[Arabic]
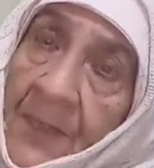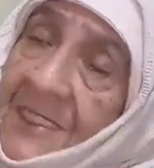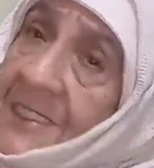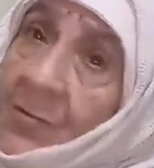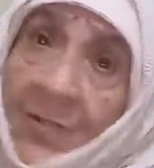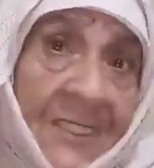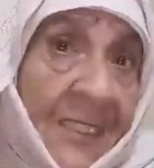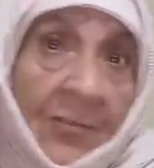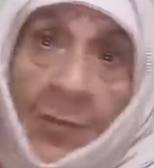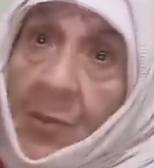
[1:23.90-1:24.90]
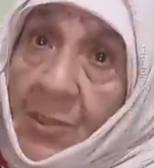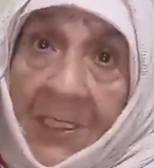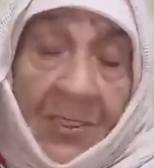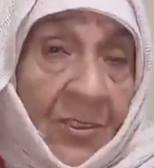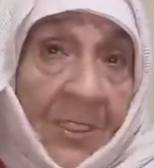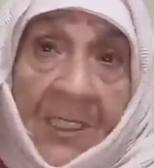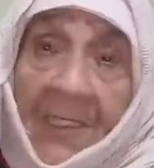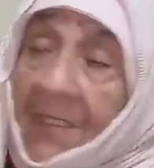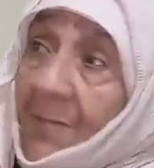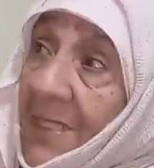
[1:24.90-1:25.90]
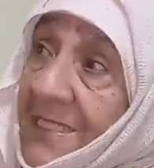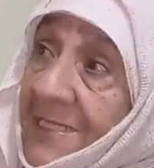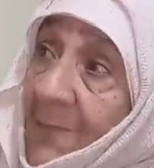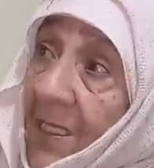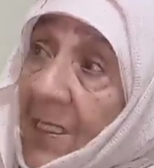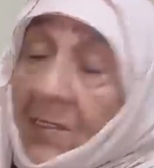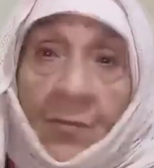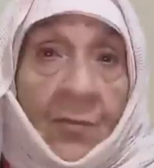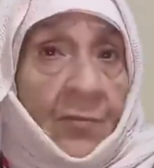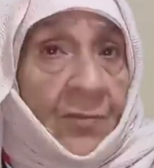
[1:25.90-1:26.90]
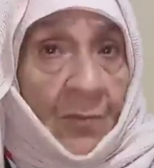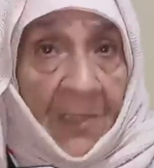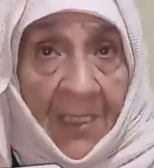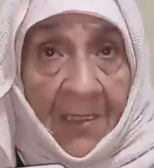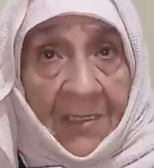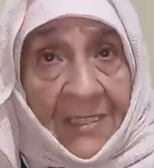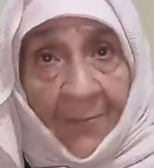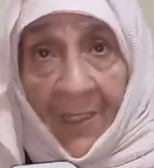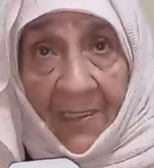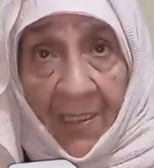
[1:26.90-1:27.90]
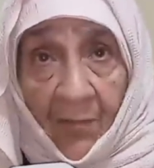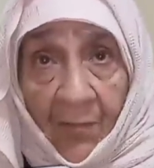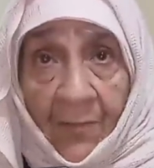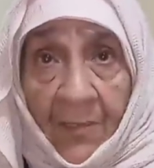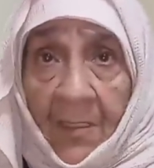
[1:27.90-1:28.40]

ستة ونص كتخرج كتجيني أنا مع السبعة قلتولوت ولا سبعة المعروف